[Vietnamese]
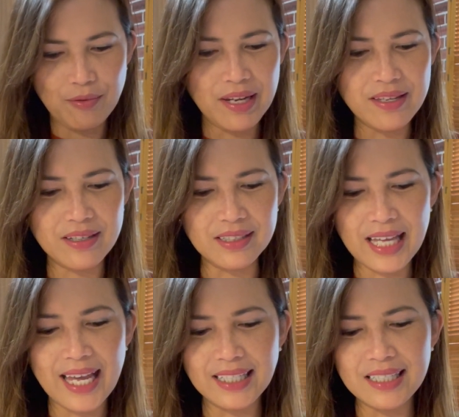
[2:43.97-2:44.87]
quậy cho nó
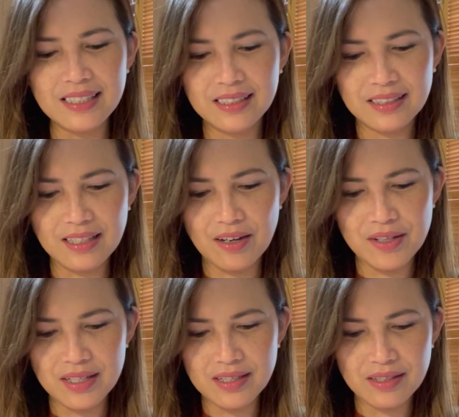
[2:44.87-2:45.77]
tan cái đường
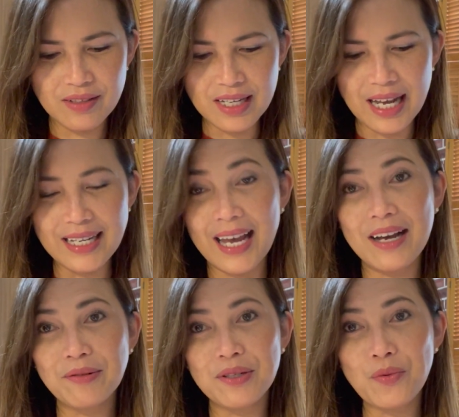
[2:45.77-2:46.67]
thôi đường với ca
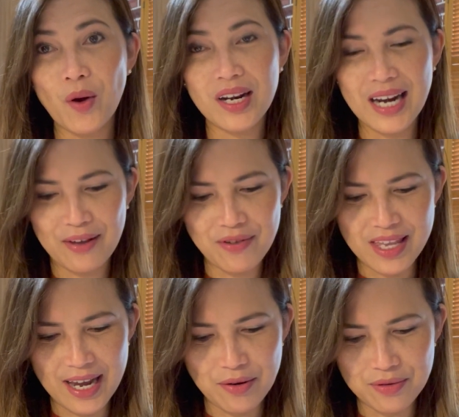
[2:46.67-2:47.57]
cao nó quện lại với
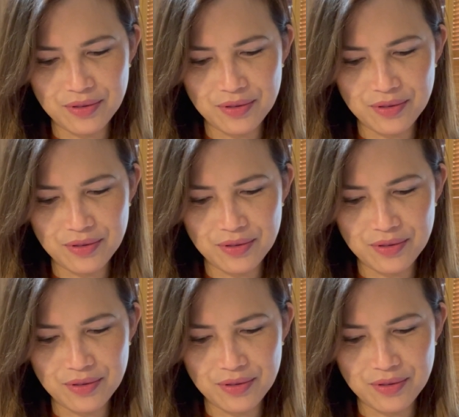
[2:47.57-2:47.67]
nhau